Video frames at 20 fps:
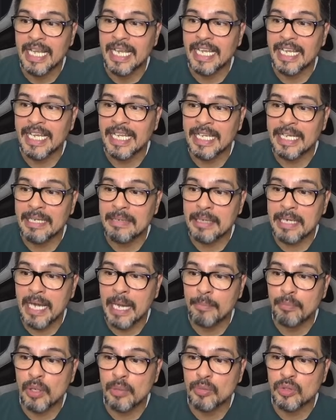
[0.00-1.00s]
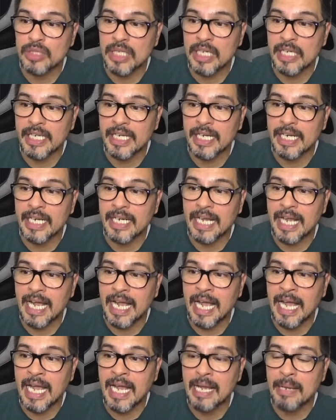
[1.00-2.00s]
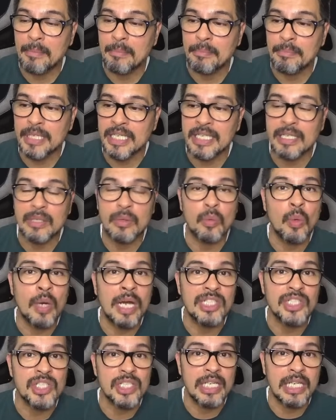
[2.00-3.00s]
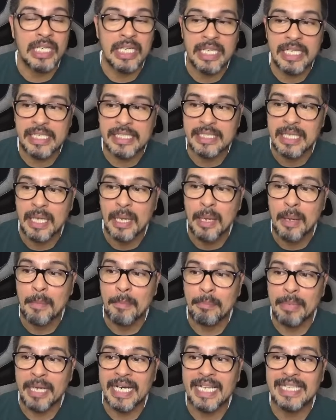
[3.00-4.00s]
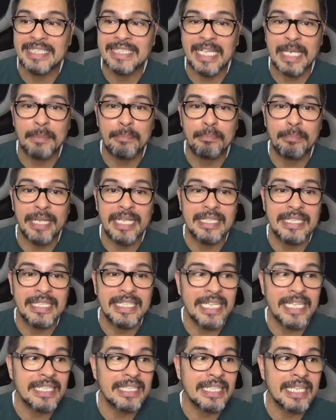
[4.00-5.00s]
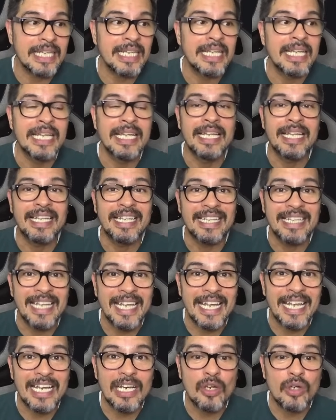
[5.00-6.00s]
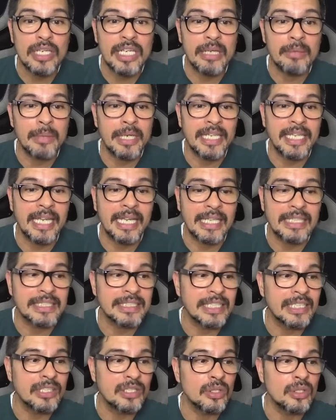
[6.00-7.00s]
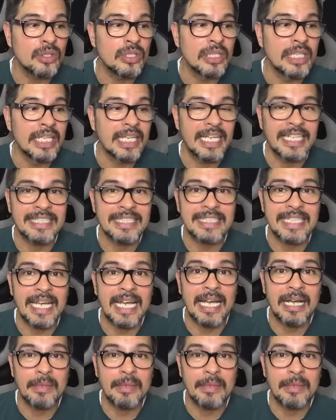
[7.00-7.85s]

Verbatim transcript: y la podemos agregar a mi watch list para estar pendiente de lo que vaya haciendo esta